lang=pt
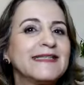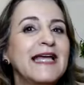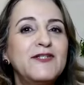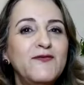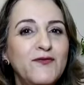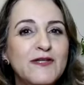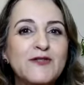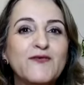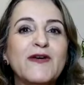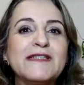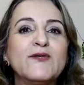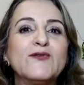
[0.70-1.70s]
Tá difícil
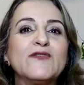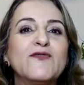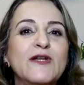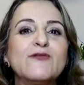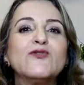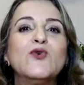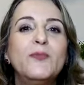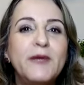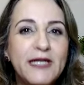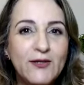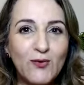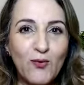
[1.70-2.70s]
fazer os filhos
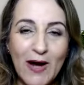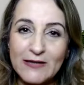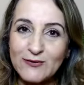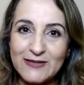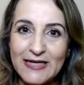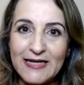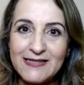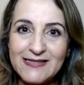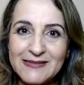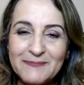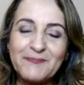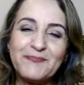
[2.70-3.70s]
dormirem no quarto
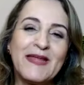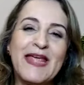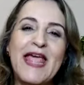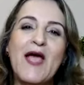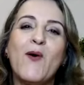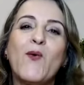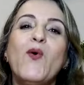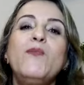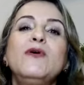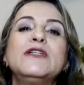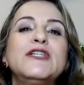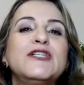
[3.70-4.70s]
deles?
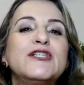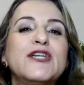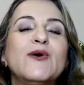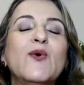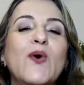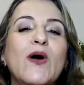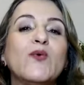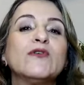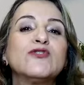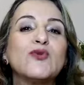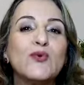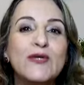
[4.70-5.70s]
Como a gente chegou a
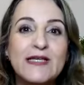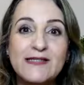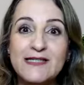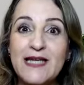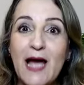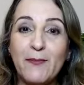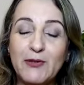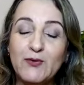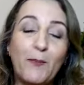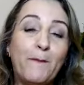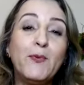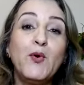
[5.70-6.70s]
construir esse
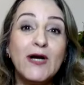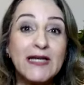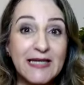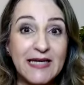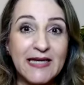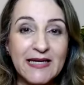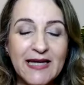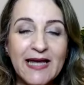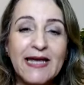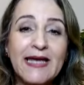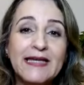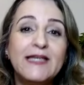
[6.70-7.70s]
hábito? Por quê?
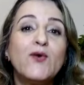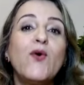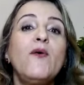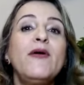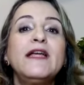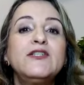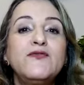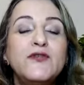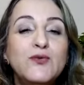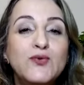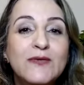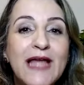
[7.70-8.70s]
E qual é a
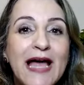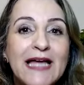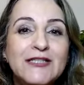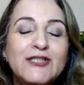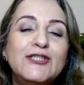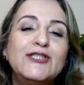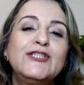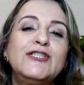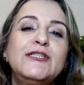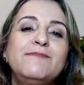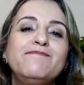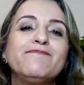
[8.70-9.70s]
dificuldade
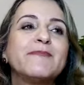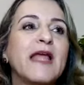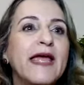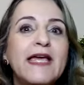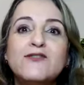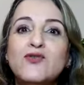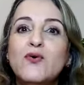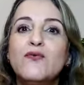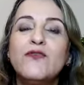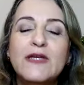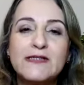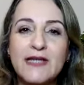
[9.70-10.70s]
de
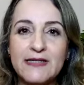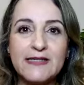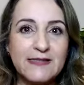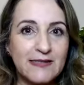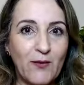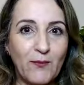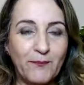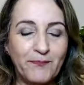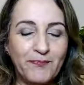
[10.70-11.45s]
resolver essa questão?